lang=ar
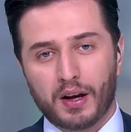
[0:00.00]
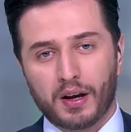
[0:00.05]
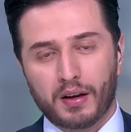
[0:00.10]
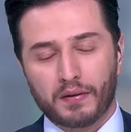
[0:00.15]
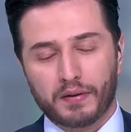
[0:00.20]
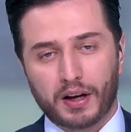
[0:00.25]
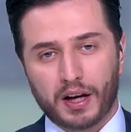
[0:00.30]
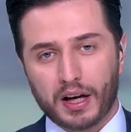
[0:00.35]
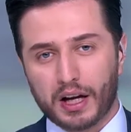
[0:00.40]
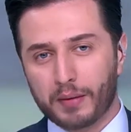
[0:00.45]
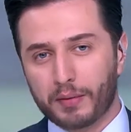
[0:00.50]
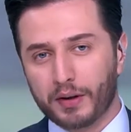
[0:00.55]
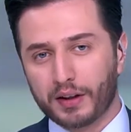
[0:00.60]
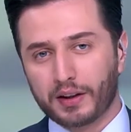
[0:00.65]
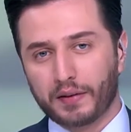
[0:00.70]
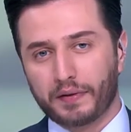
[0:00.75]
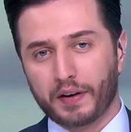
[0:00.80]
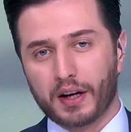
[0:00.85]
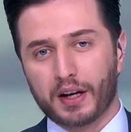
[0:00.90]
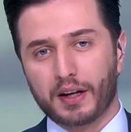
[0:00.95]
في العقبة
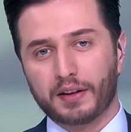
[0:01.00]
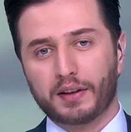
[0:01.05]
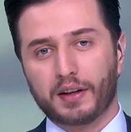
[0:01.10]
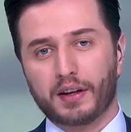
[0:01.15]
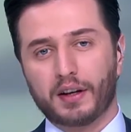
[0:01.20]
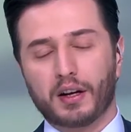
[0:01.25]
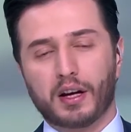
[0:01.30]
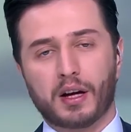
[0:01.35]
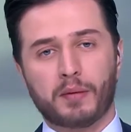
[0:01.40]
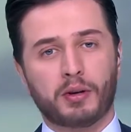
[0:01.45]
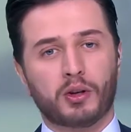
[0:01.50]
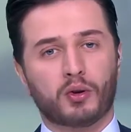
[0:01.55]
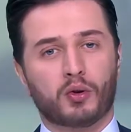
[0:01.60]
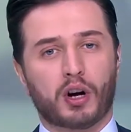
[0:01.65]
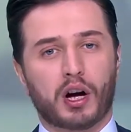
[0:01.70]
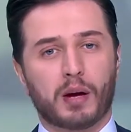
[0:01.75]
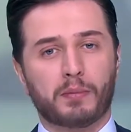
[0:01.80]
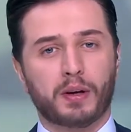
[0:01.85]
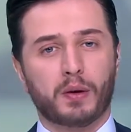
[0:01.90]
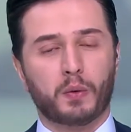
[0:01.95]
تفقد أمين
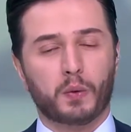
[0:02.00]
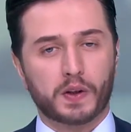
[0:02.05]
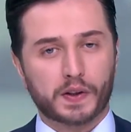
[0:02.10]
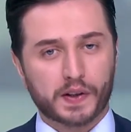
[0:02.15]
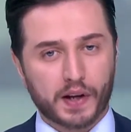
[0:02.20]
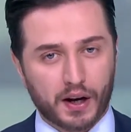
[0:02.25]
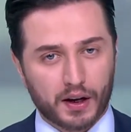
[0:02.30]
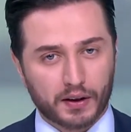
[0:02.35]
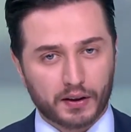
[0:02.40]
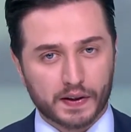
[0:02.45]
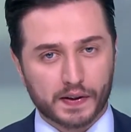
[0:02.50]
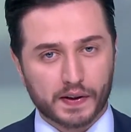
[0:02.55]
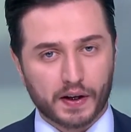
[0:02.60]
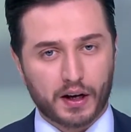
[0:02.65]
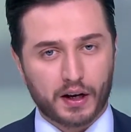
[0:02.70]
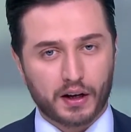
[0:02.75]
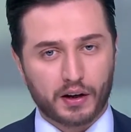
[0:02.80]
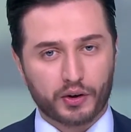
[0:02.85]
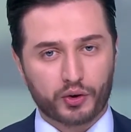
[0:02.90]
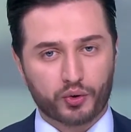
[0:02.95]
عام وزارة
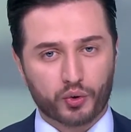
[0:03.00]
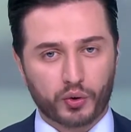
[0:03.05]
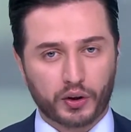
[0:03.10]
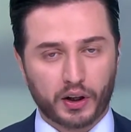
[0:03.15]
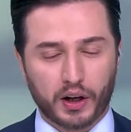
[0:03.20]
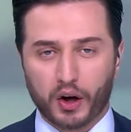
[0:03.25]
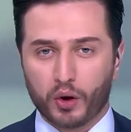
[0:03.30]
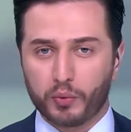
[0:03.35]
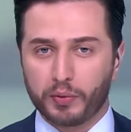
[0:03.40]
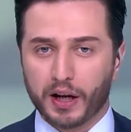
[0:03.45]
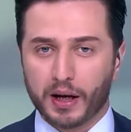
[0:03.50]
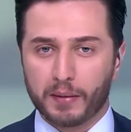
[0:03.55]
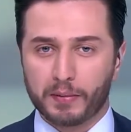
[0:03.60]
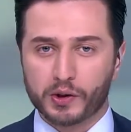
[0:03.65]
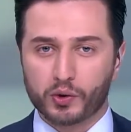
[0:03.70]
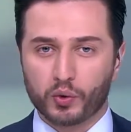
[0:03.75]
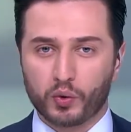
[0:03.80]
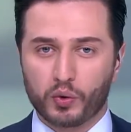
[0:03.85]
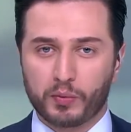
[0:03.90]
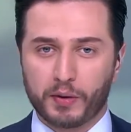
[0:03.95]
الصحة لشؤون الأوبئة
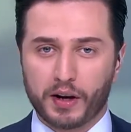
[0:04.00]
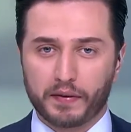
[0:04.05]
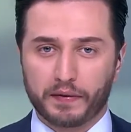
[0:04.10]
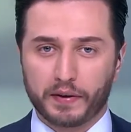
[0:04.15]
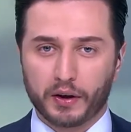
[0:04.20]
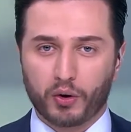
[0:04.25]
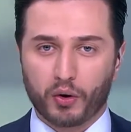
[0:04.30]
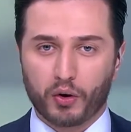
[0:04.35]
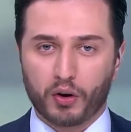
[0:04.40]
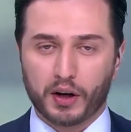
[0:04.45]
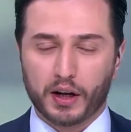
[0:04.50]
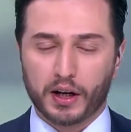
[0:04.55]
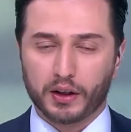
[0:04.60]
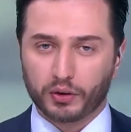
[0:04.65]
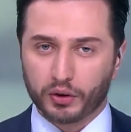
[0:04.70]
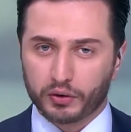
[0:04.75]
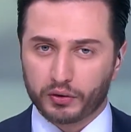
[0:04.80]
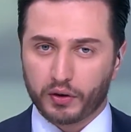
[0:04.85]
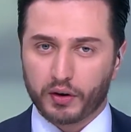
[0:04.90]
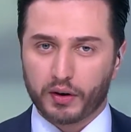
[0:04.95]
مسؤول ملف كورونا
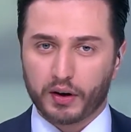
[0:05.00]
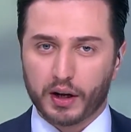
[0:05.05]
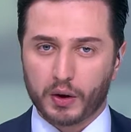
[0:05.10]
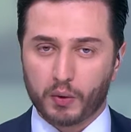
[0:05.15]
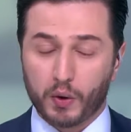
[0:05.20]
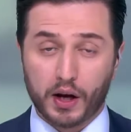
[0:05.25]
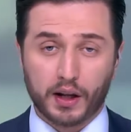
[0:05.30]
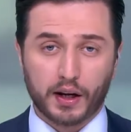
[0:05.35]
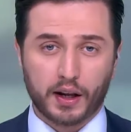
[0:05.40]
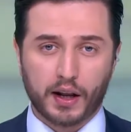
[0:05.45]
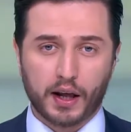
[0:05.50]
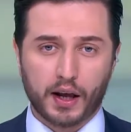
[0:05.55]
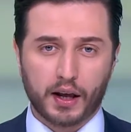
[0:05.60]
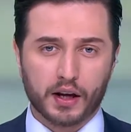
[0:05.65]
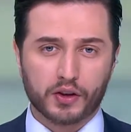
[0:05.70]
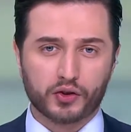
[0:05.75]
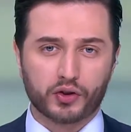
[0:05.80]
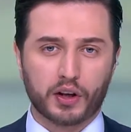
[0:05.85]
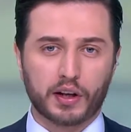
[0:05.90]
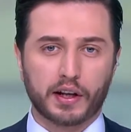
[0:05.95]
الدكتور وائل
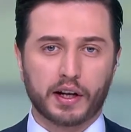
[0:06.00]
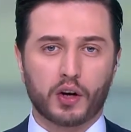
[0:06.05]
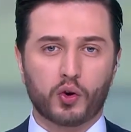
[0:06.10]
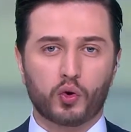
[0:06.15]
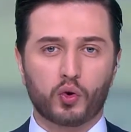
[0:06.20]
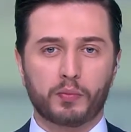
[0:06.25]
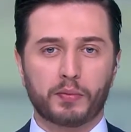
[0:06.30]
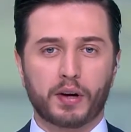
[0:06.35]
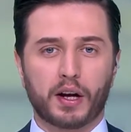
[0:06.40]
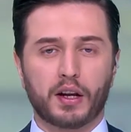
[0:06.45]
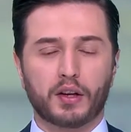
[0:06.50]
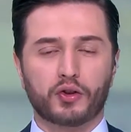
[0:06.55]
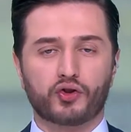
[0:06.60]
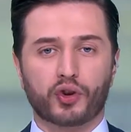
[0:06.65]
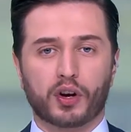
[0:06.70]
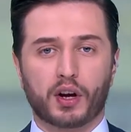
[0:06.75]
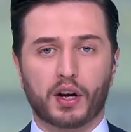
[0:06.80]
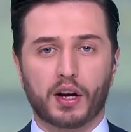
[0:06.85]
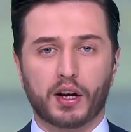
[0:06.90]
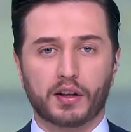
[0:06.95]
الهياجن اليوم
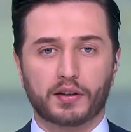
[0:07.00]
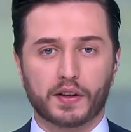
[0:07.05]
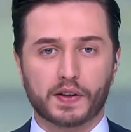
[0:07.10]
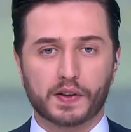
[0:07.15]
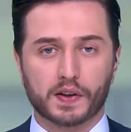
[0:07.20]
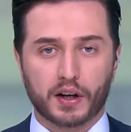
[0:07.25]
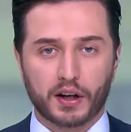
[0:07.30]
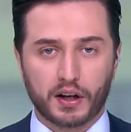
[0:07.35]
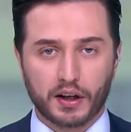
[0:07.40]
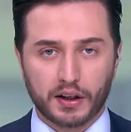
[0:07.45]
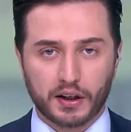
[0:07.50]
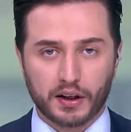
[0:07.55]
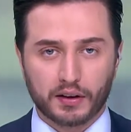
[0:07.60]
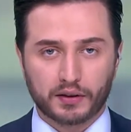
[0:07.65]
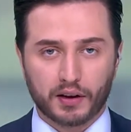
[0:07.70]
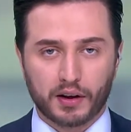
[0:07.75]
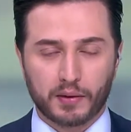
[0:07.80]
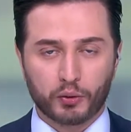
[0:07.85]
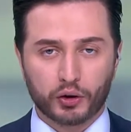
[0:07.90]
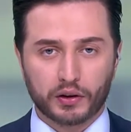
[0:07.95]
الإجراءات الصحية
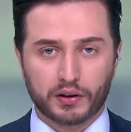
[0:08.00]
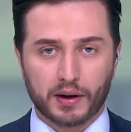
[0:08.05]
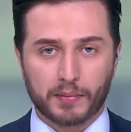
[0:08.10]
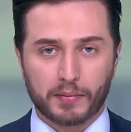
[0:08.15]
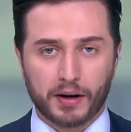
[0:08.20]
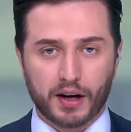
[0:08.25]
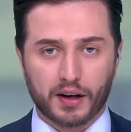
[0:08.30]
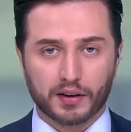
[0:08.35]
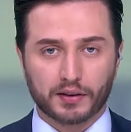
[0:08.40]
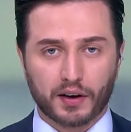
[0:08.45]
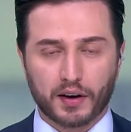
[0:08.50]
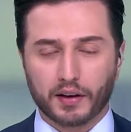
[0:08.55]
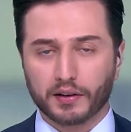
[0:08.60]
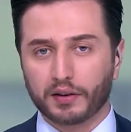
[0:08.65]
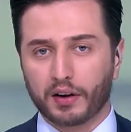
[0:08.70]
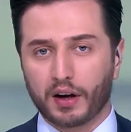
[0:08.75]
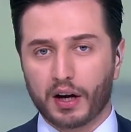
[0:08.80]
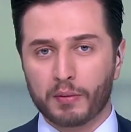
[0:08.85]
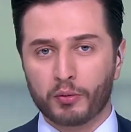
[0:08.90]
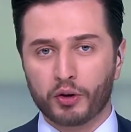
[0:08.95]
المتبعة
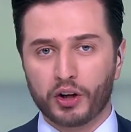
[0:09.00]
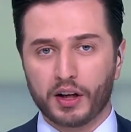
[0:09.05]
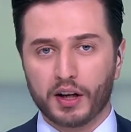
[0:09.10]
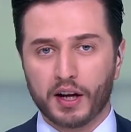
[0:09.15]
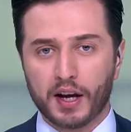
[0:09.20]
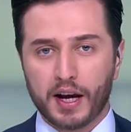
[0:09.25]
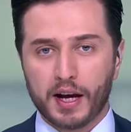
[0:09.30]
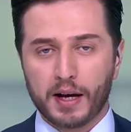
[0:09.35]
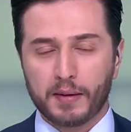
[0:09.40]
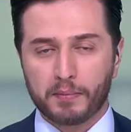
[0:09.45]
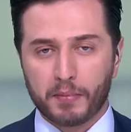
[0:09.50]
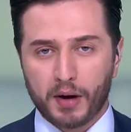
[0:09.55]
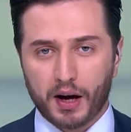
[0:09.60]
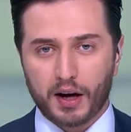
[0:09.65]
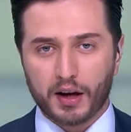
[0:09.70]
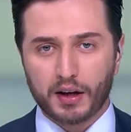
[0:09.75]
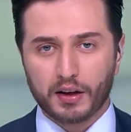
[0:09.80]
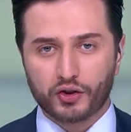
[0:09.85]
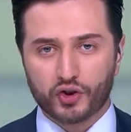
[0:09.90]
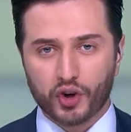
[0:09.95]
للتعامل
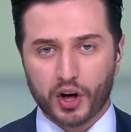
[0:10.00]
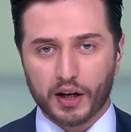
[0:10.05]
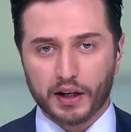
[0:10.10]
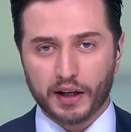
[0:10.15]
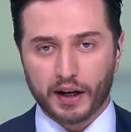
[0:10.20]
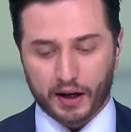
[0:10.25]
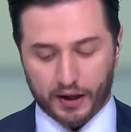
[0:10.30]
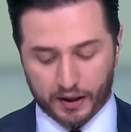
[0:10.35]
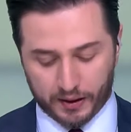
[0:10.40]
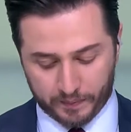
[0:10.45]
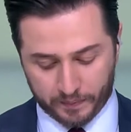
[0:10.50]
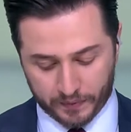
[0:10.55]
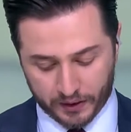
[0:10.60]
مع الجائحة